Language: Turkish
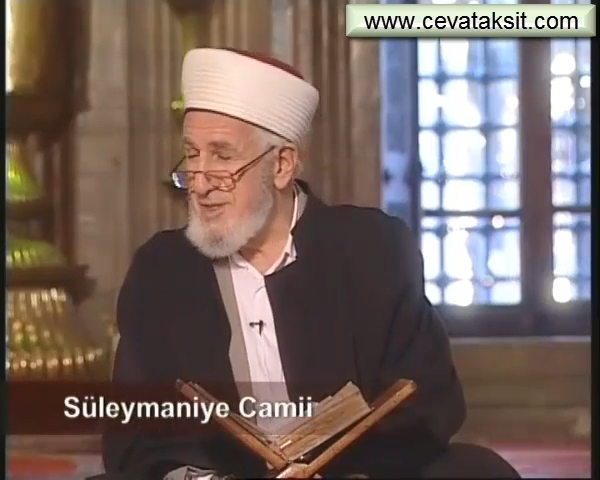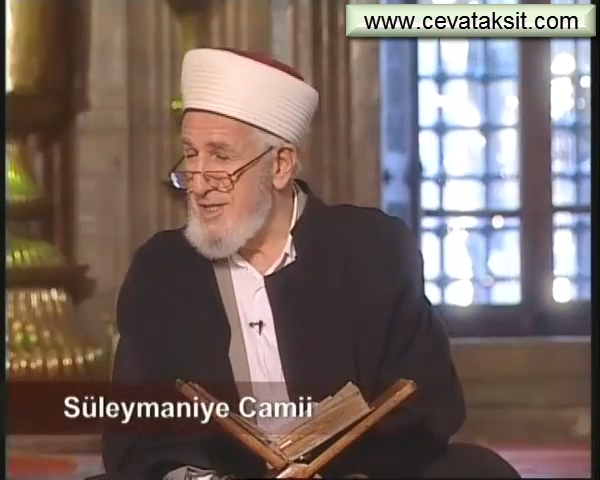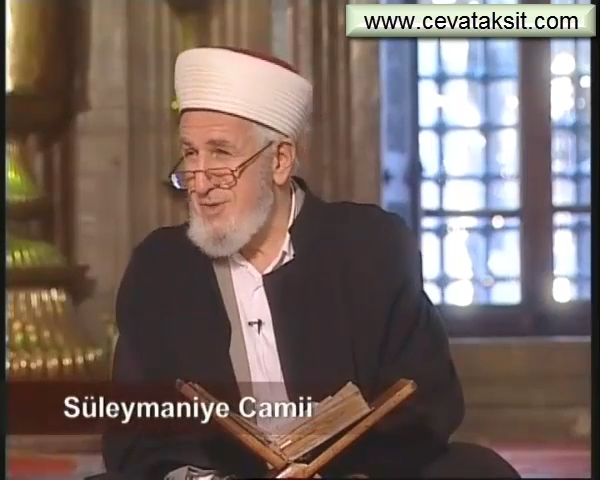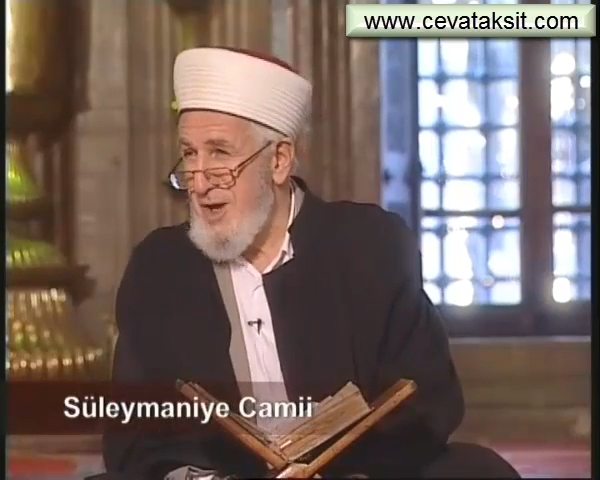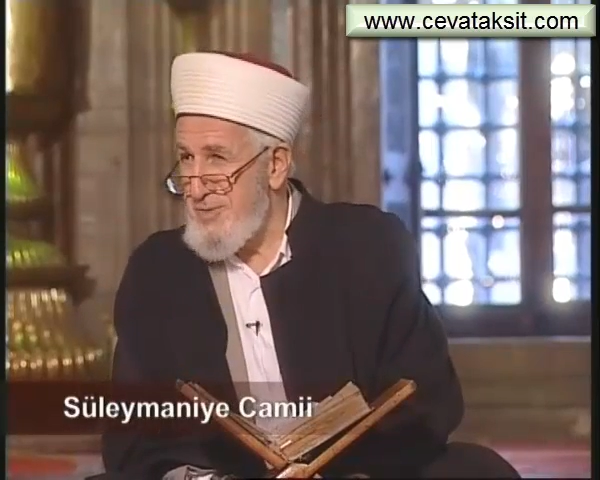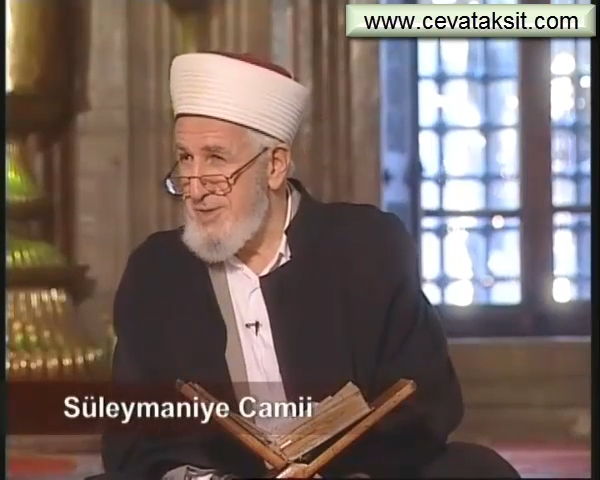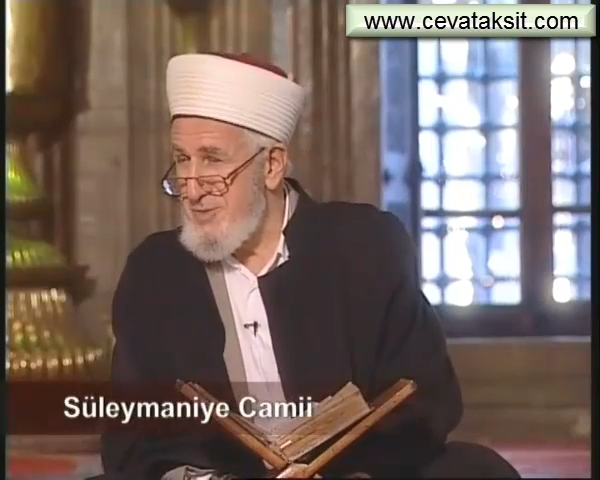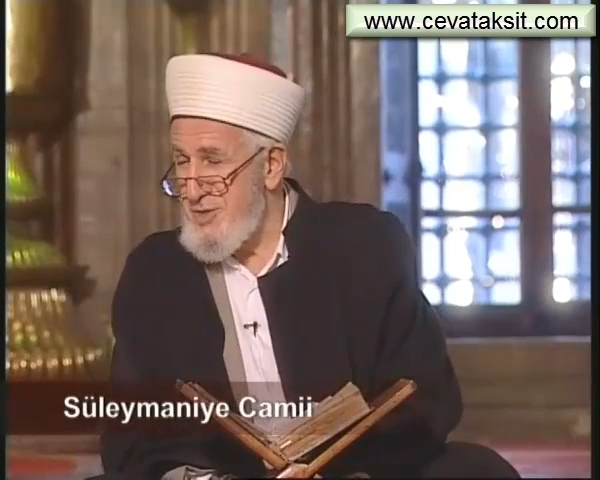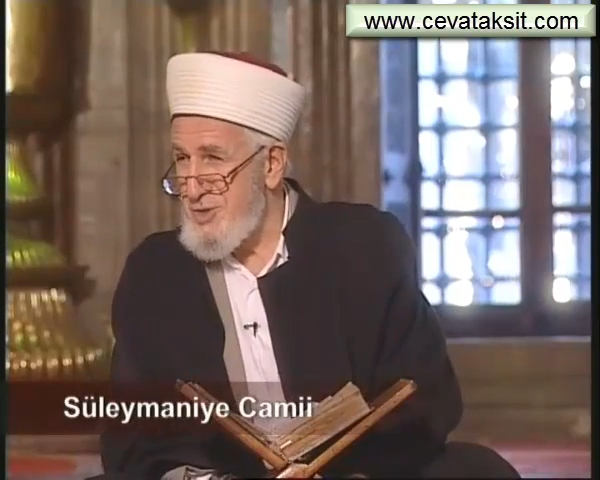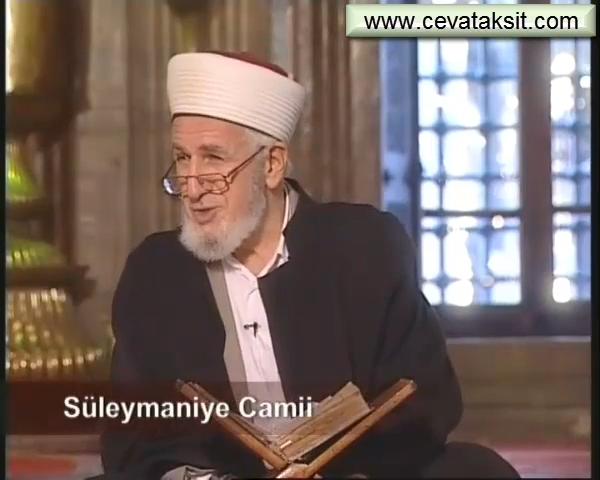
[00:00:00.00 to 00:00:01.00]
Kim
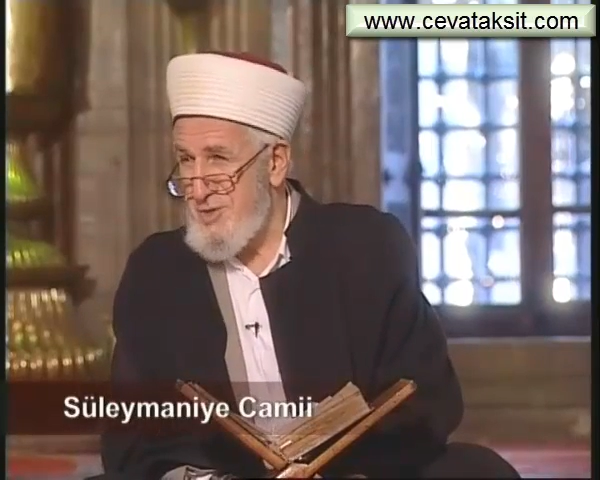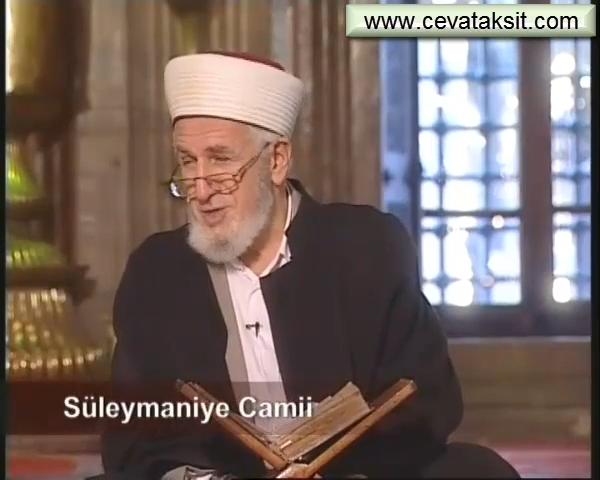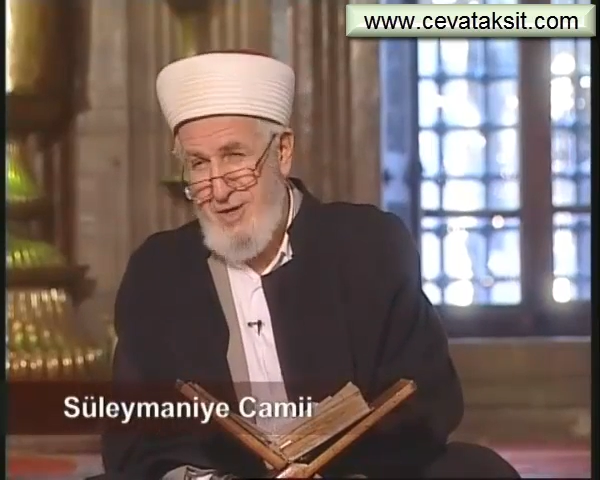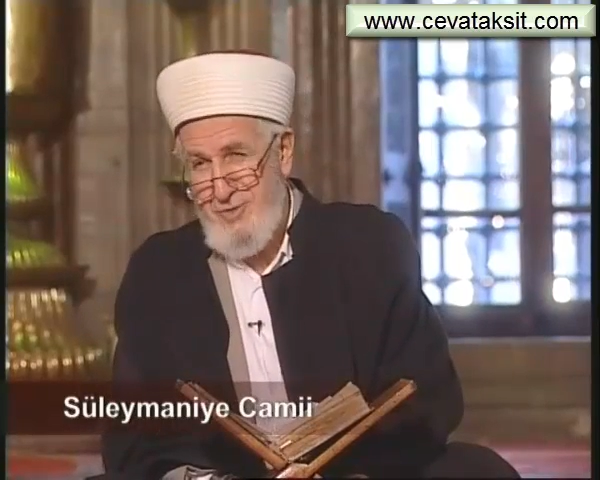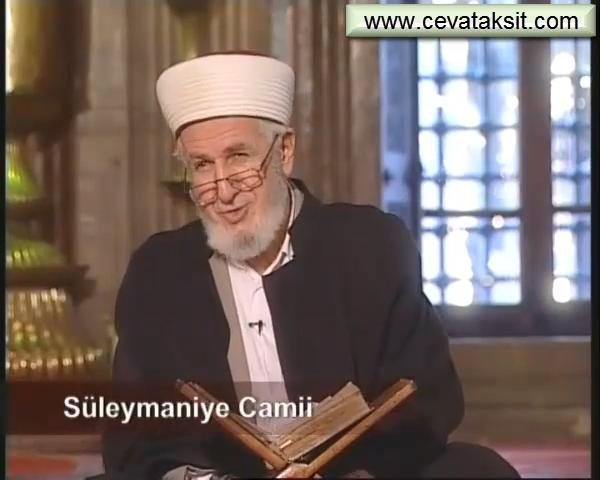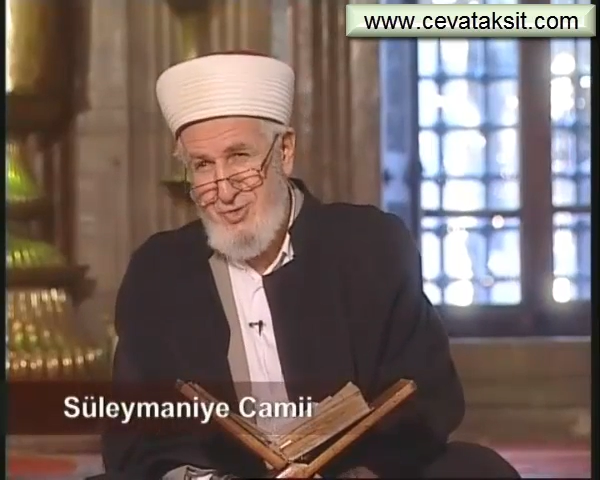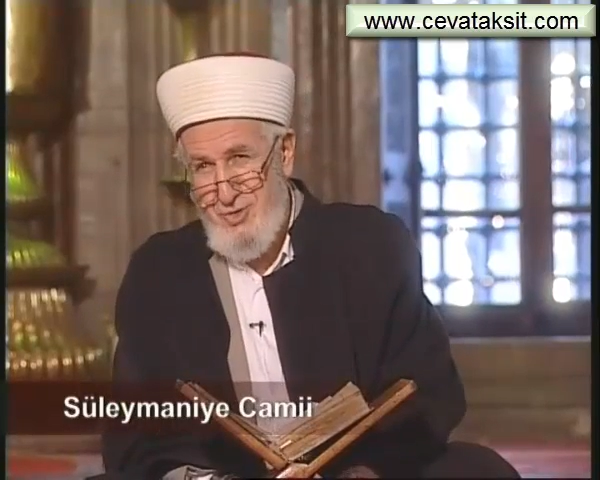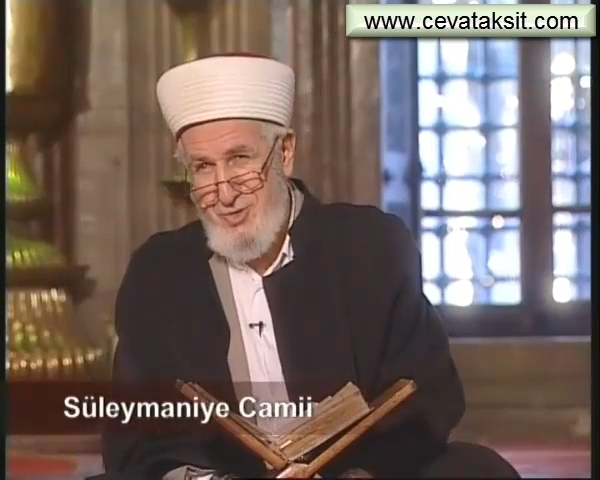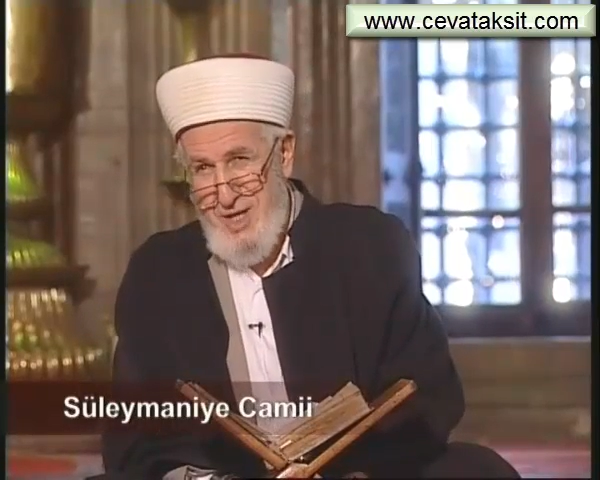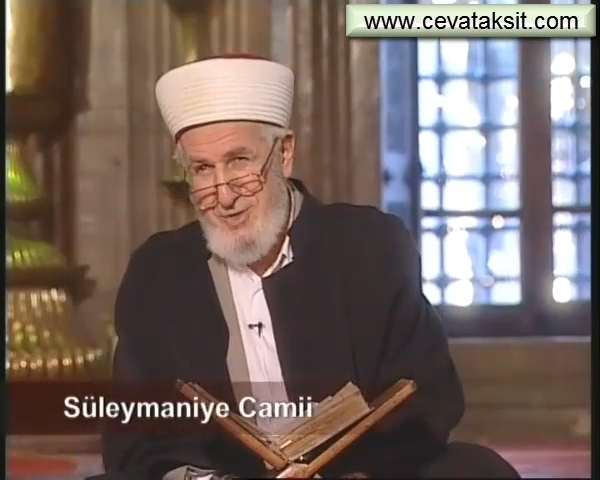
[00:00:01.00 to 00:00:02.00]
yaptırmış? Kanuni
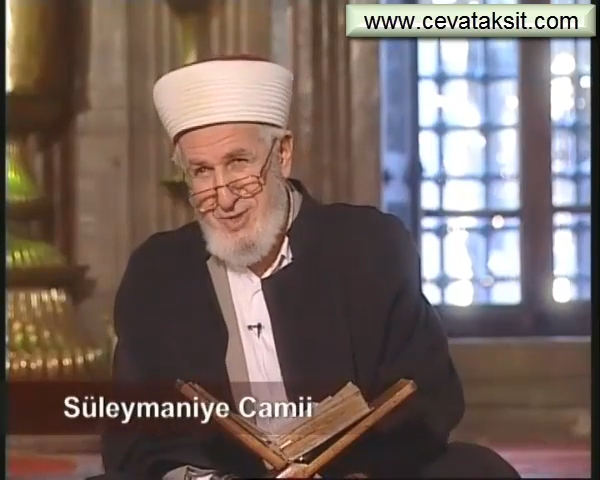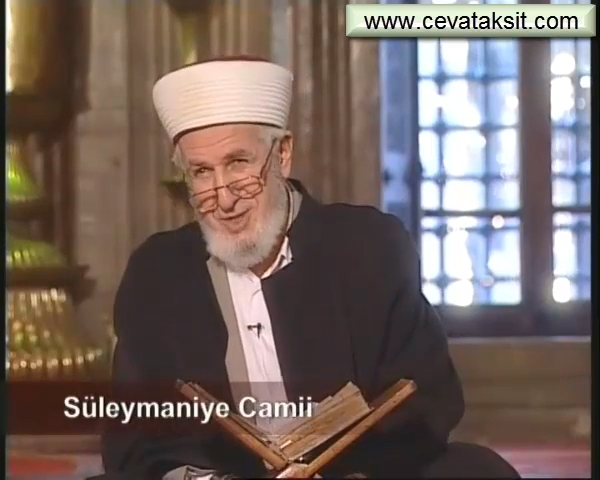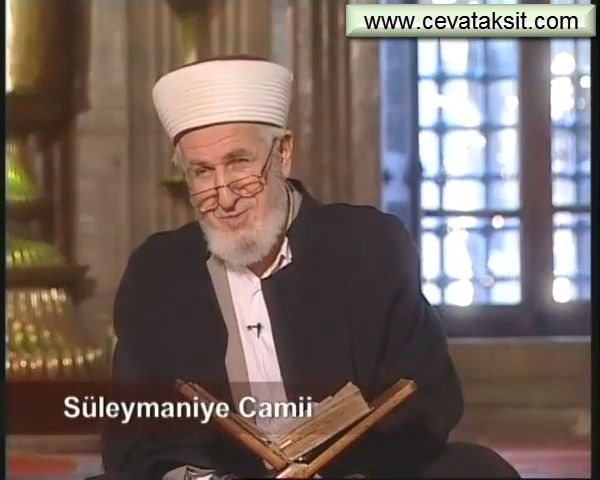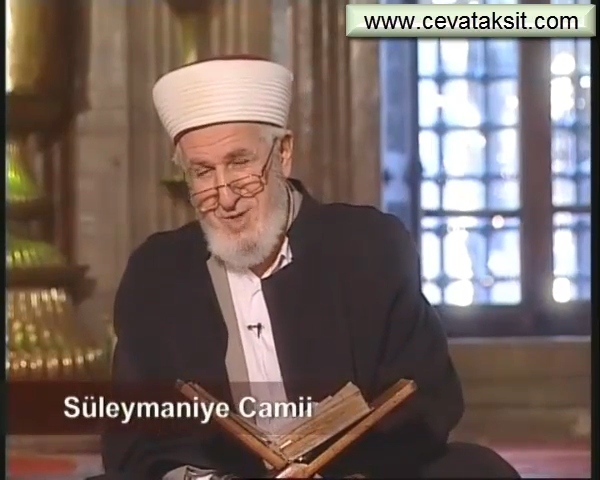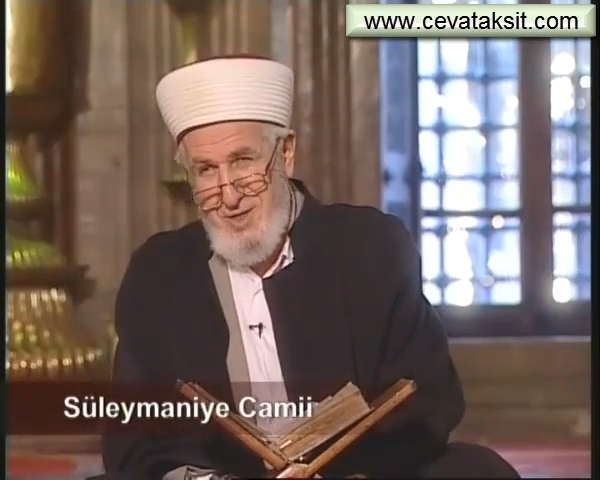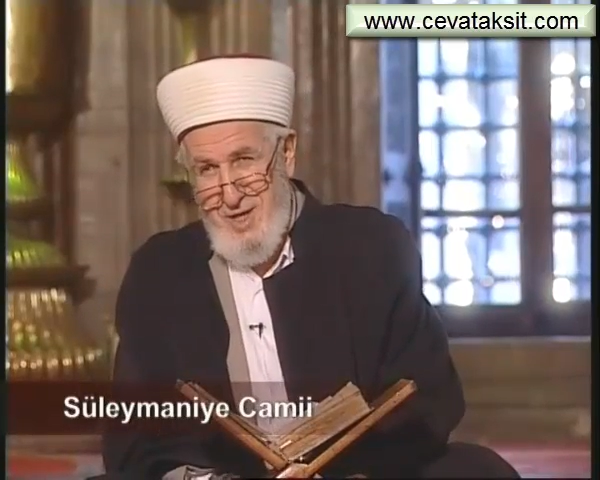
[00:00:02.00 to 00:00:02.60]
Sultan Süleyman.